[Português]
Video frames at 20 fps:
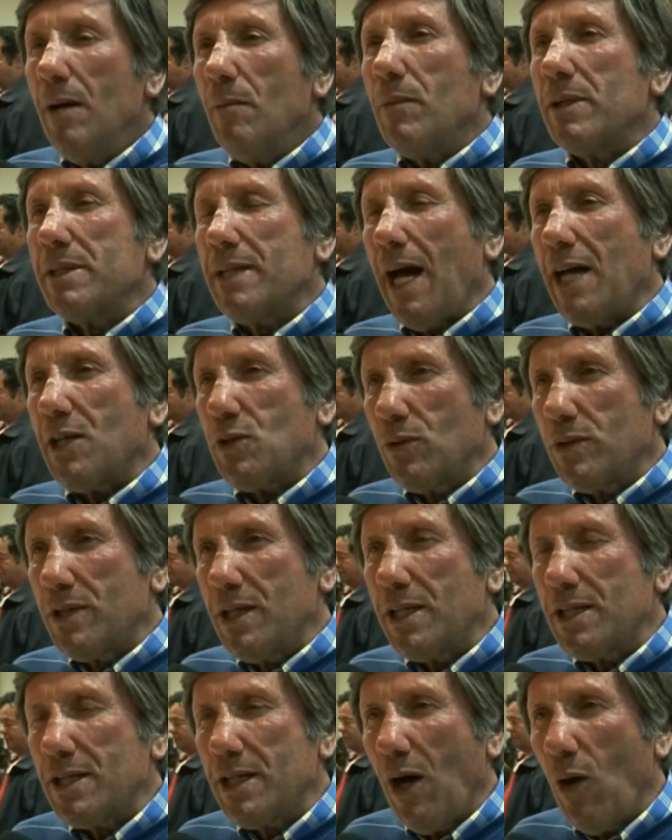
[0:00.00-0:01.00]
mas a
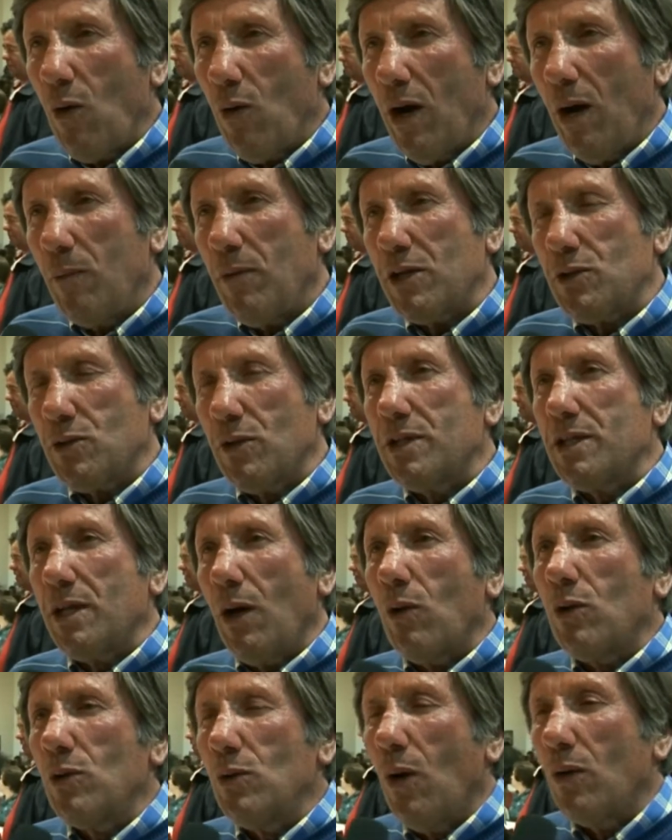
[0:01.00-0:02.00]
associação é uma
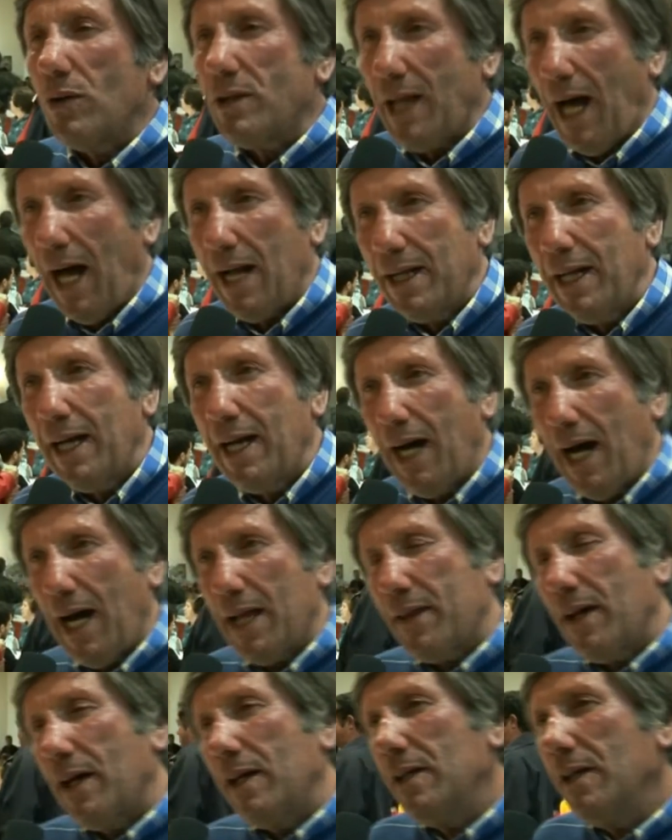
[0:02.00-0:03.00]
associação que não está
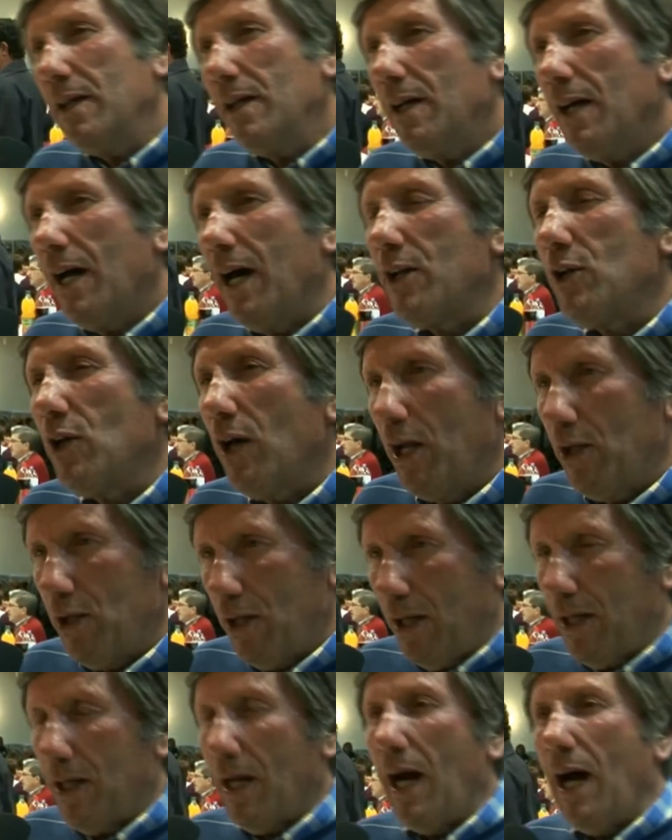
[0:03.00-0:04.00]
ligada a, a,
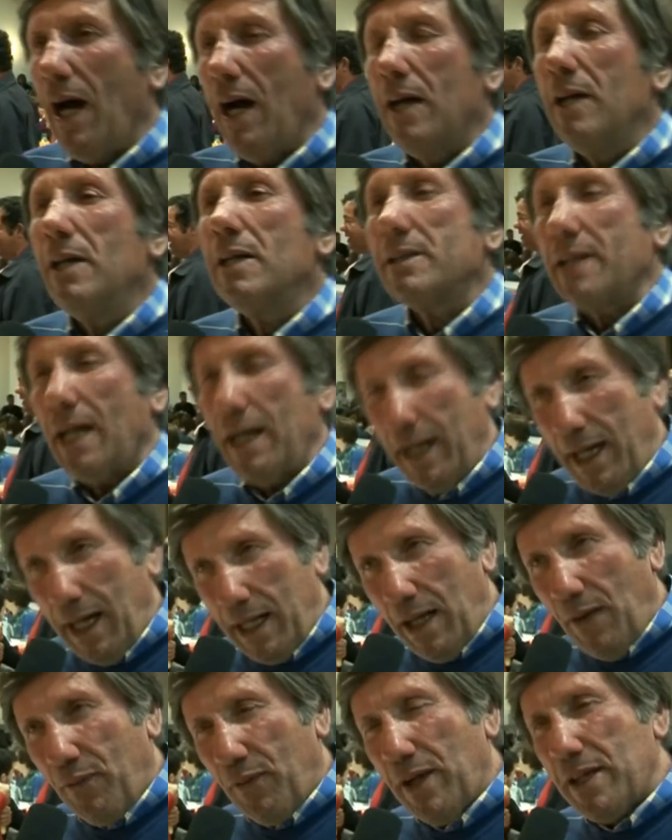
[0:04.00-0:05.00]
a, está
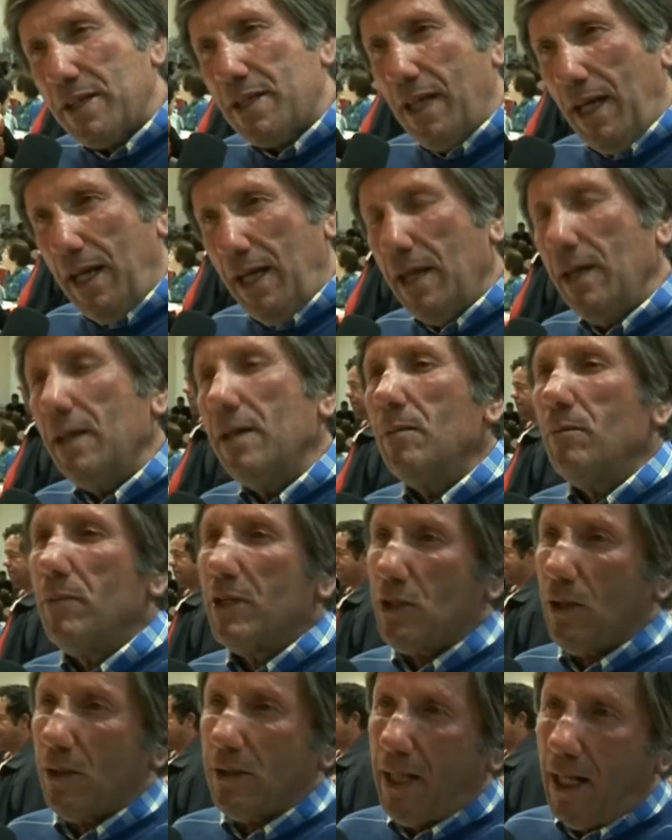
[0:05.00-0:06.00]
ligada à freguesia,
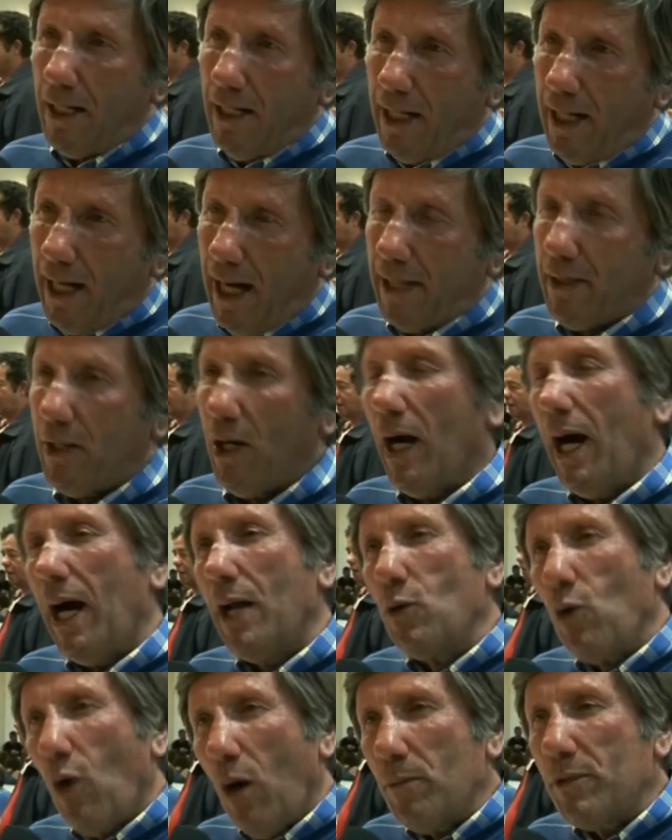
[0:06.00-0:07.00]
mas não está ligada a
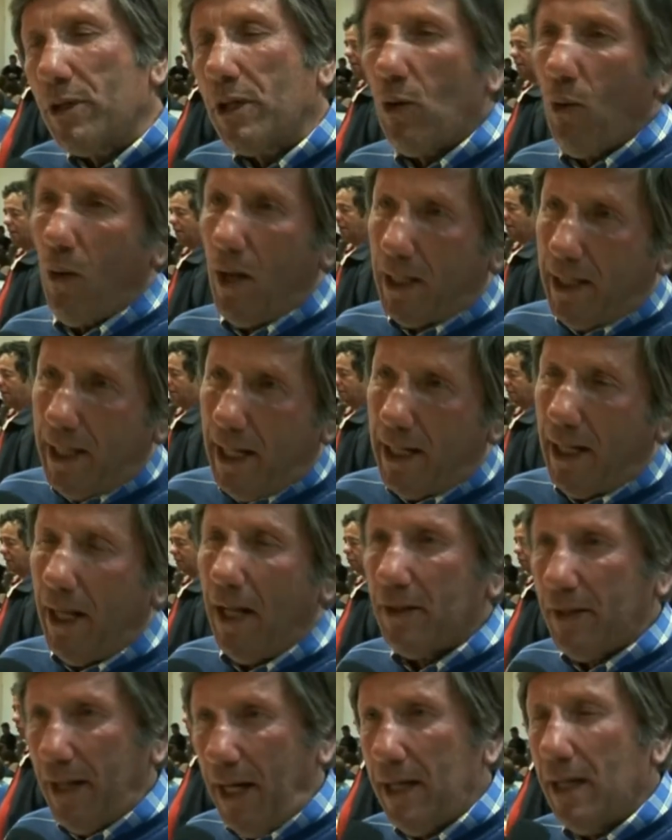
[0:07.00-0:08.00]
nome de qualquer
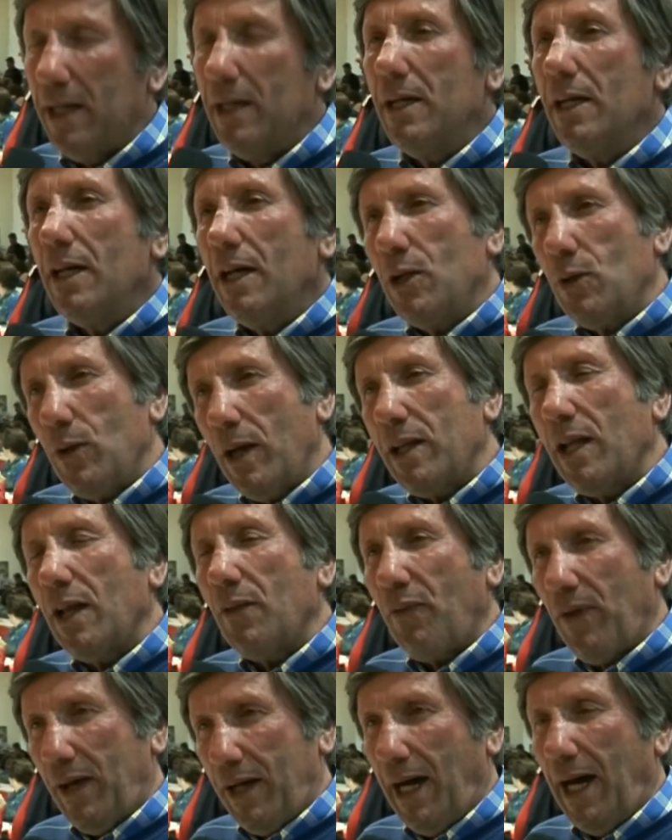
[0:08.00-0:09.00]
aldeia, não é
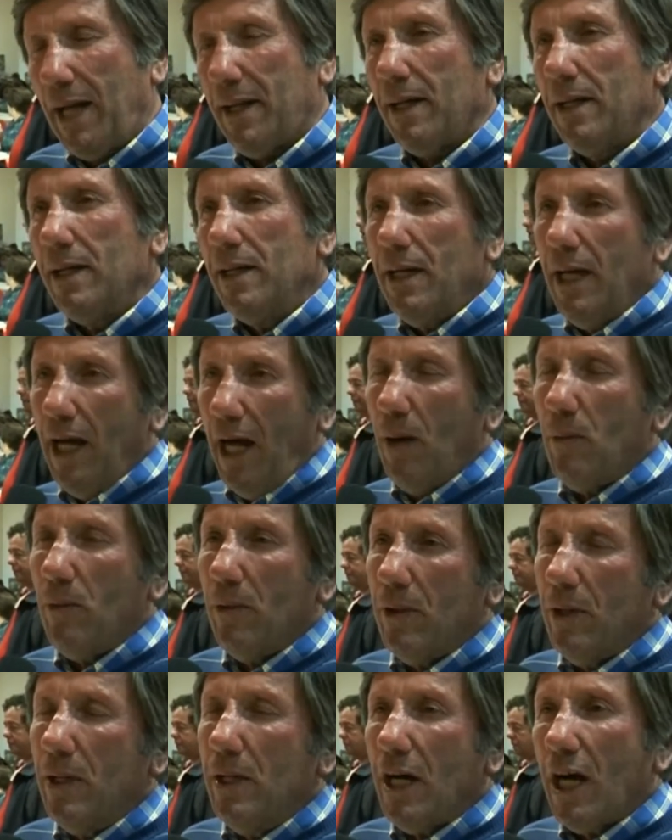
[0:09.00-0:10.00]
identificada, é um
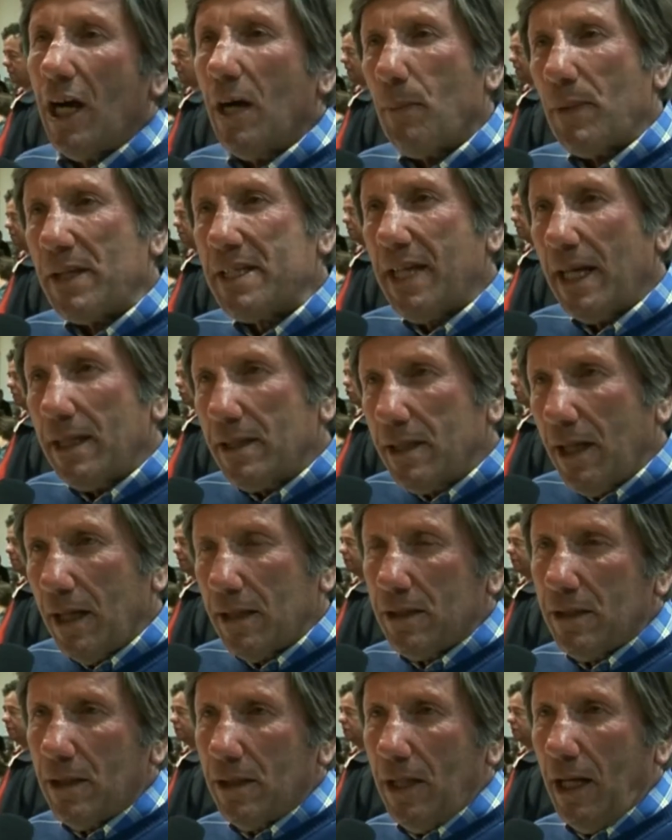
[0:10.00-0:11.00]

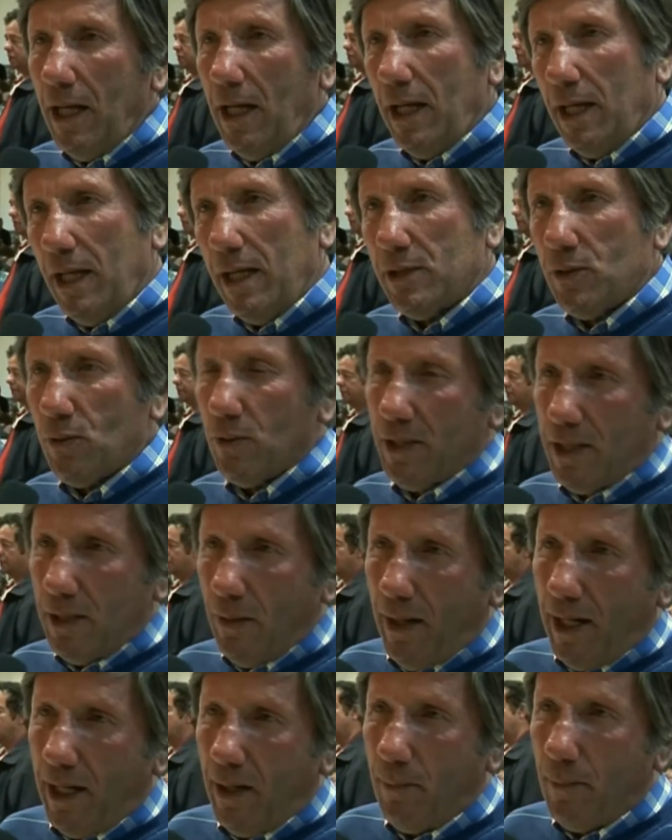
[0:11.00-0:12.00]
representante, a
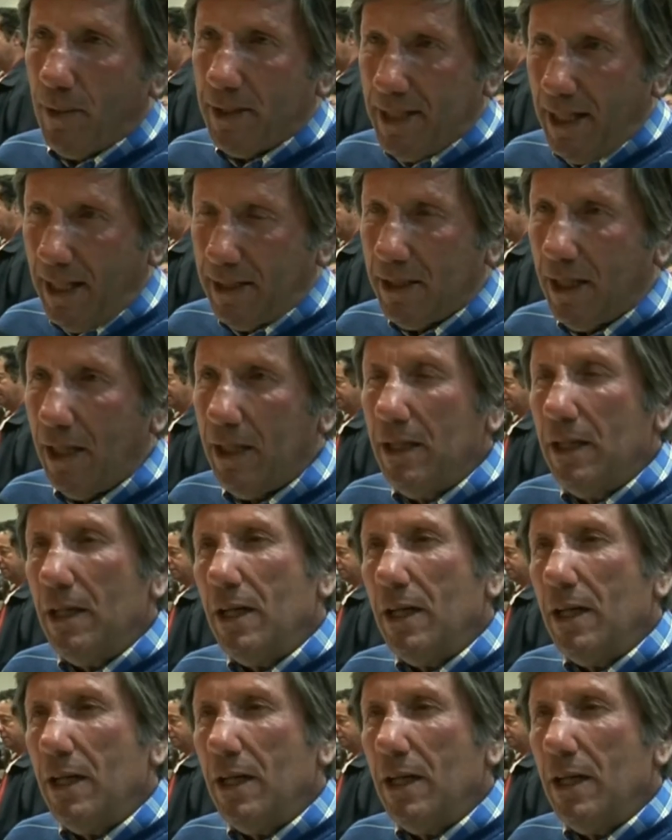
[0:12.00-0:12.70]
associação é, representa